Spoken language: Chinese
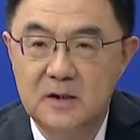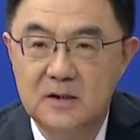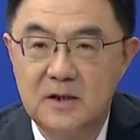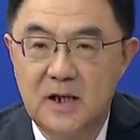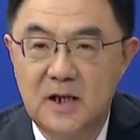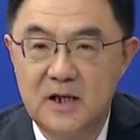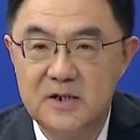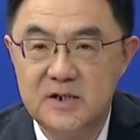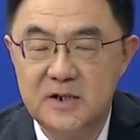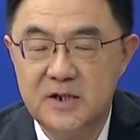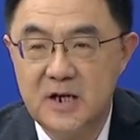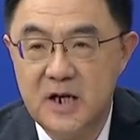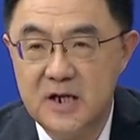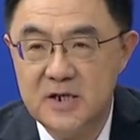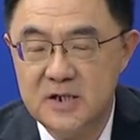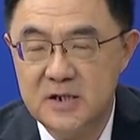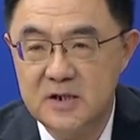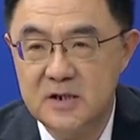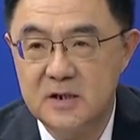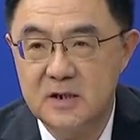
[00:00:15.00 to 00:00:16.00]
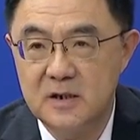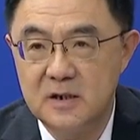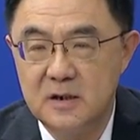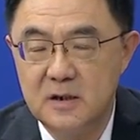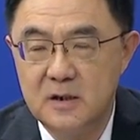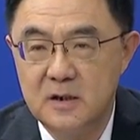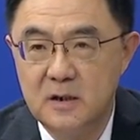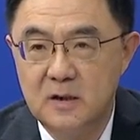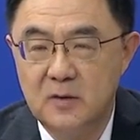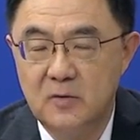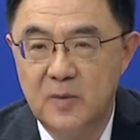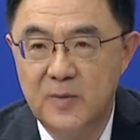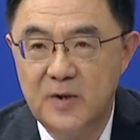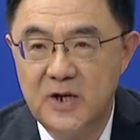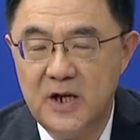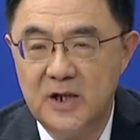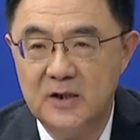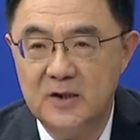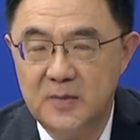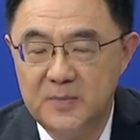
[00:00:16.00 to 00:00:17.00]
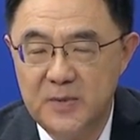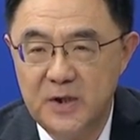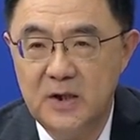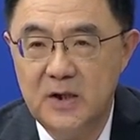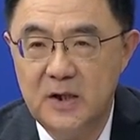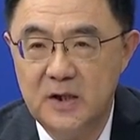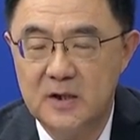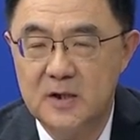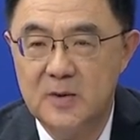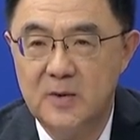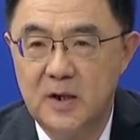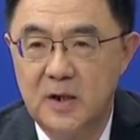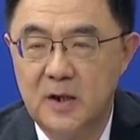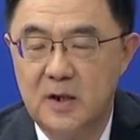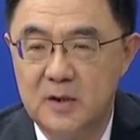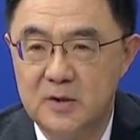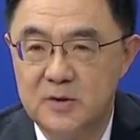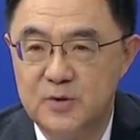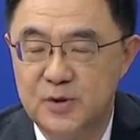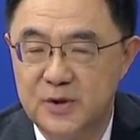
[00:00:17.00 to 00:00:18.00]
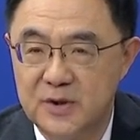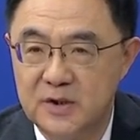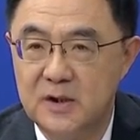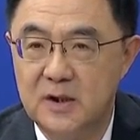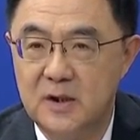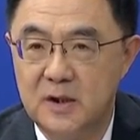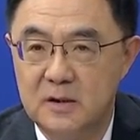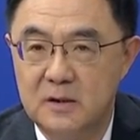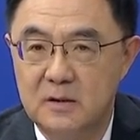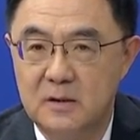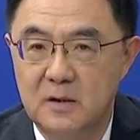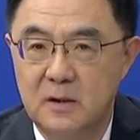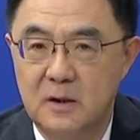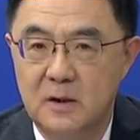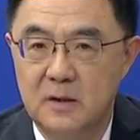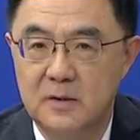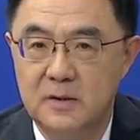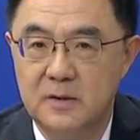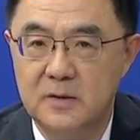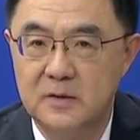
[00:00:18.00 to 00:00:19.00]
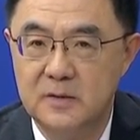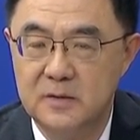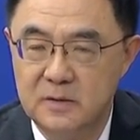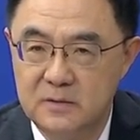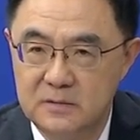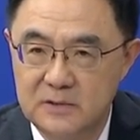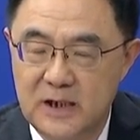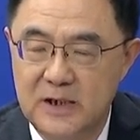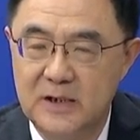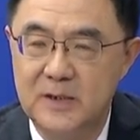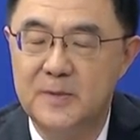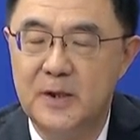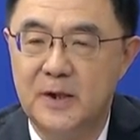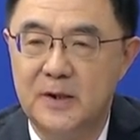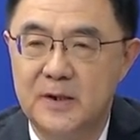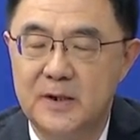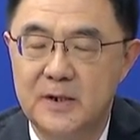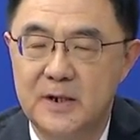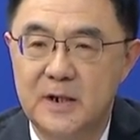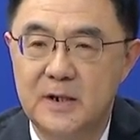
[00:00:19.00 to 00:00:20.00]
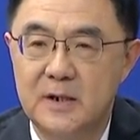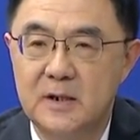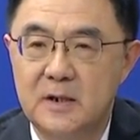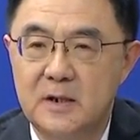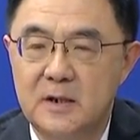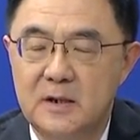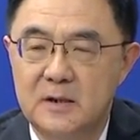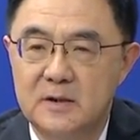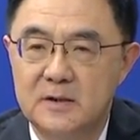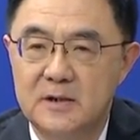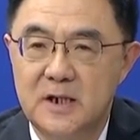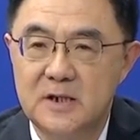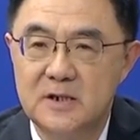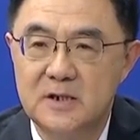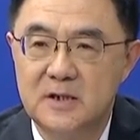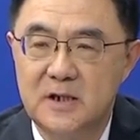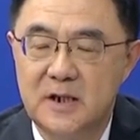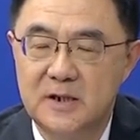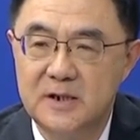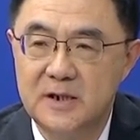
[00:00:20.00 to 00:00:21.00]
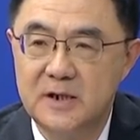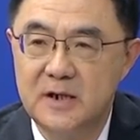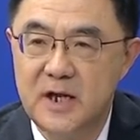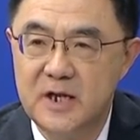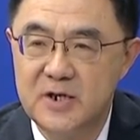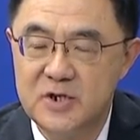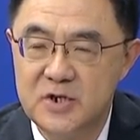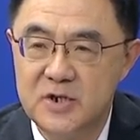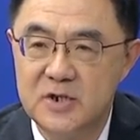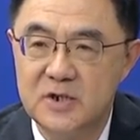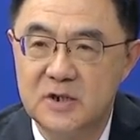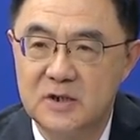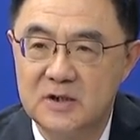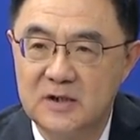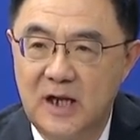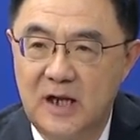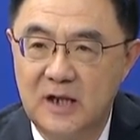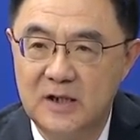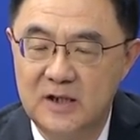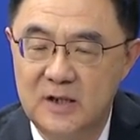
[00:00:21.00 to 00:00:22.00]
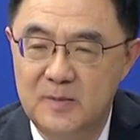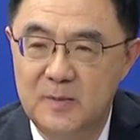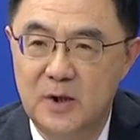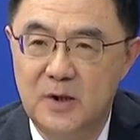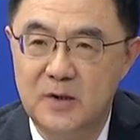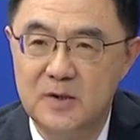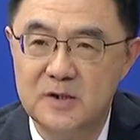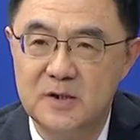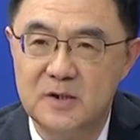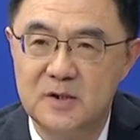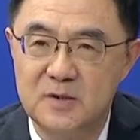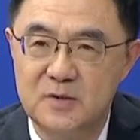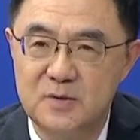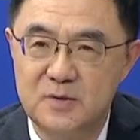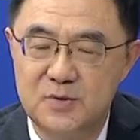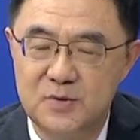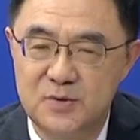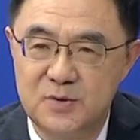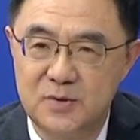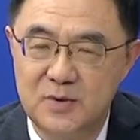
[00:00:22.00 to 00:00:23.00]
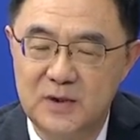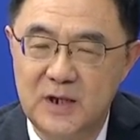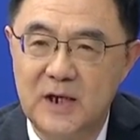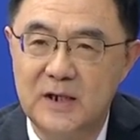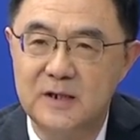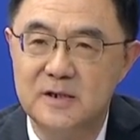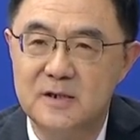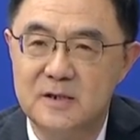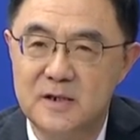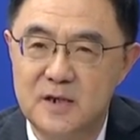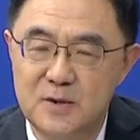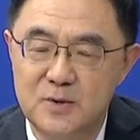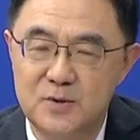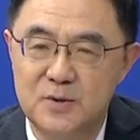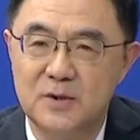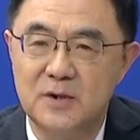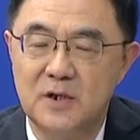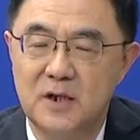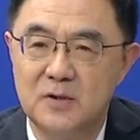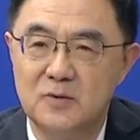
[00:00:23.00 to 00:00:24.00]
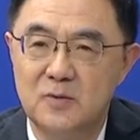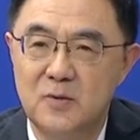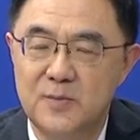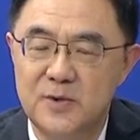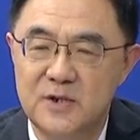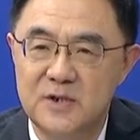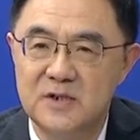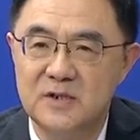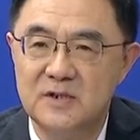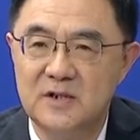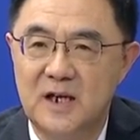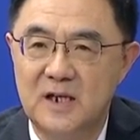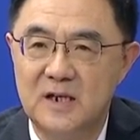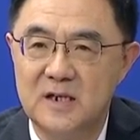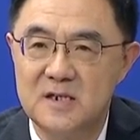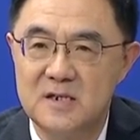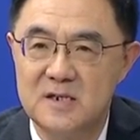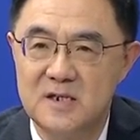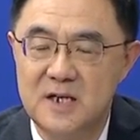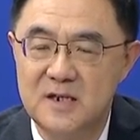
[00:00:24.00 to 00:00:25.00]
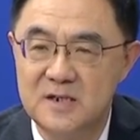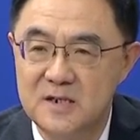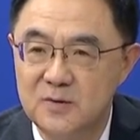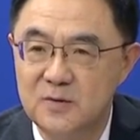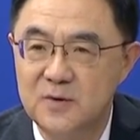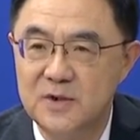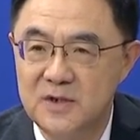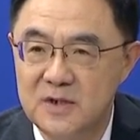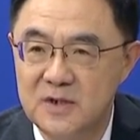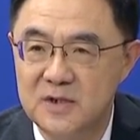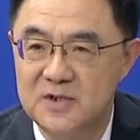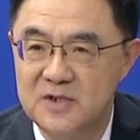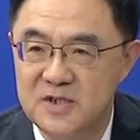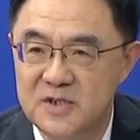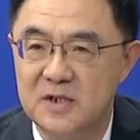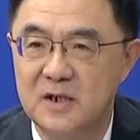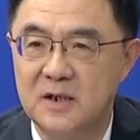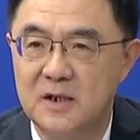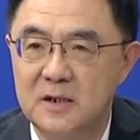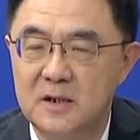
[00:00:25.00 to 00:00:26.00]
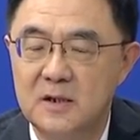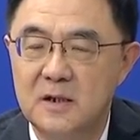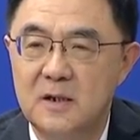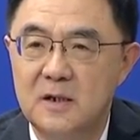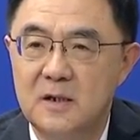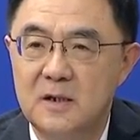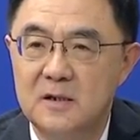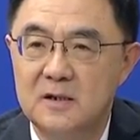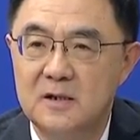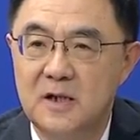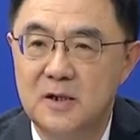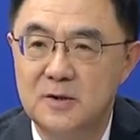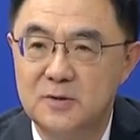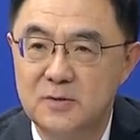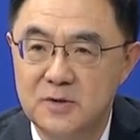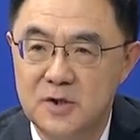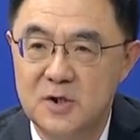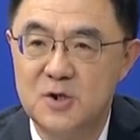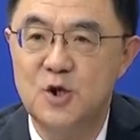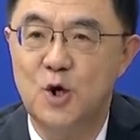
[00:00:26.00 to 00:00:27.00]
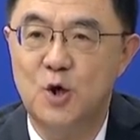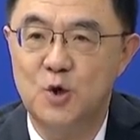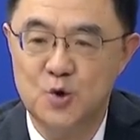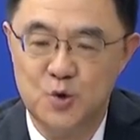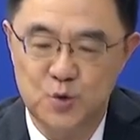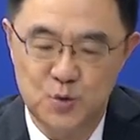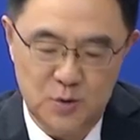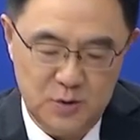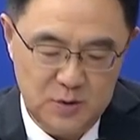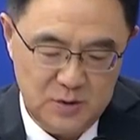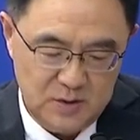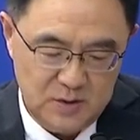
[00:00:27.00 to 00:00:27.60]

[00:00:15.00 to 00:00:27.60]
它仍然是我们看到病例的话，觉得呃有打疫苗的人，但是它仍然是打疫苗这个巨大的人群当中，我们已经打了三十多亿剂了，当中的少数，